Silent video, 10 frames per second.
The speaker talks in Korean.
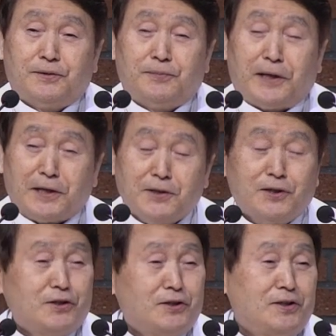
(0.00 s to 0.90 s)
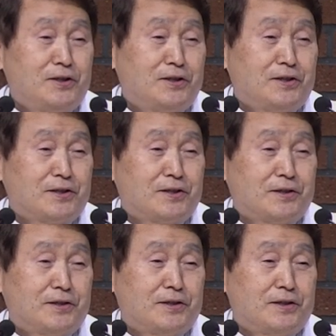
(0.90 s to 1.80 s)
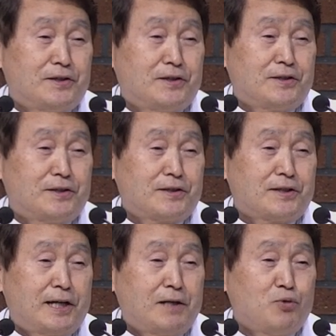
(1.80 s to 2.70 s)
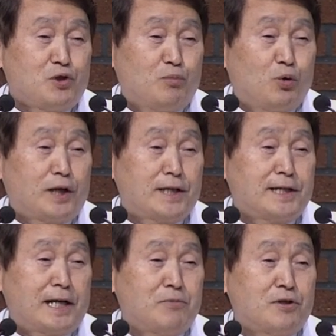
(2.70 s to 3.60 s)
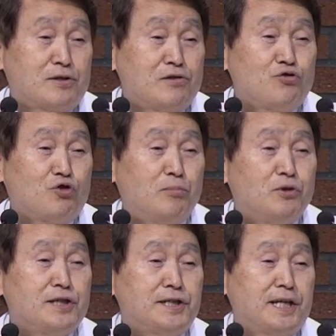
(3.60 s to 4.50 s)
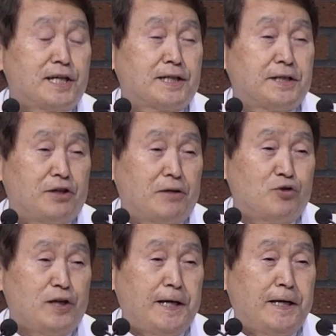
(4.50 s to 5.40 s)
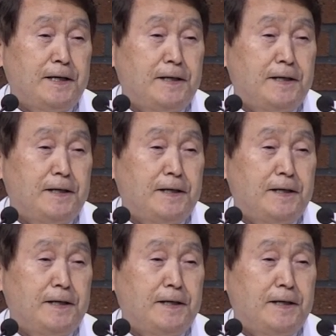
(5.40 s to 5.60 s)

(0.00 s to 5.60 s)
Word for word: 100년을 살아보지 못한 사람은 쓸 수 없는 책이기 때문에